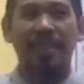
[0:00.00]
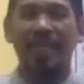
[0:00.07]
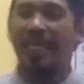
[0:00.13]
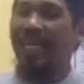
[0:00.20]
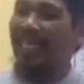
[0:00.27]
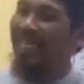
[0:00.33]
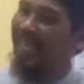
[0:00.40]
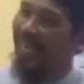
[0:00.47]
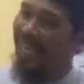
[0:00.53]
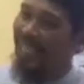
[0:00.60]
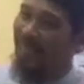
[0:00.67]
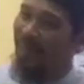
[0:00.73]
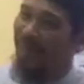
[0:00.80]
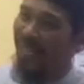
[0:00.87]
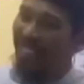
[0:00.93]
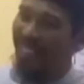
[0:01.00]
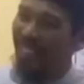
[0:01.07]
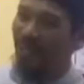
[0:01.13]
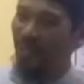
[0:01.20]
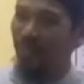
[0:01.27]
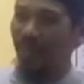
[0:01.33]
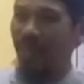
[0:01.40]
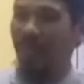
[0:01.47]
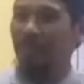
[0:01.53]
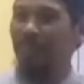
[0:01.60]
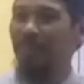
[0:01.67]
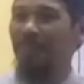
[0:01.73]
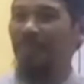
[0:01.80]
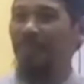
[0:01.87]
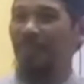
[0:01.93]
Kedengarannya biasa itu Pak.
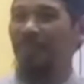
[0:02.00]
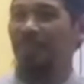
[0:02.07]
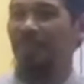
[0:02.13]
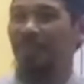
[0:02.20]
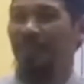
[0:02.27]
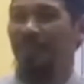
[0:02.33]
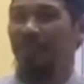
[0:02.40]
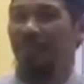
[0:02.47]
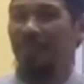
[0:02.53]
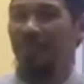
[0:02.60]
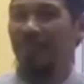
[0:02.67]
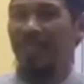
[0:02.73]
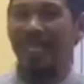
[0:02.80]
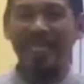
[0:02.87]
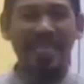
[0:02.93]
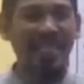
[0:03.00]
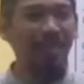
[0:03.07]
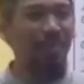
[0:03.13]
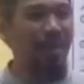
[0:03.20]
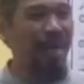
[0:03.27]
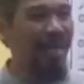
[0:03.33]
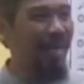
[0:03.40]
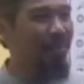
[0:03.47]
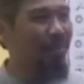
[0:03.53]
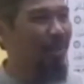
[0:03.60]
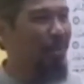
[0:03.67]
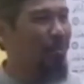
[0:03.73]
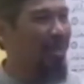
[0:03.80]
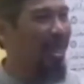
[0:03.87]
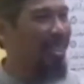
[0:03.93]
Dan kita menganggap
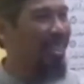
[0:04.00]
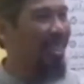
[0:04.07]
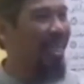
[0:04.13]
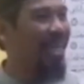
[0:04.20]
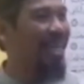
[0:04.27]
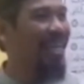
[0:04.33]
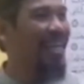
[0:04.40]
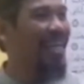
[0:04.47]
itu biasa.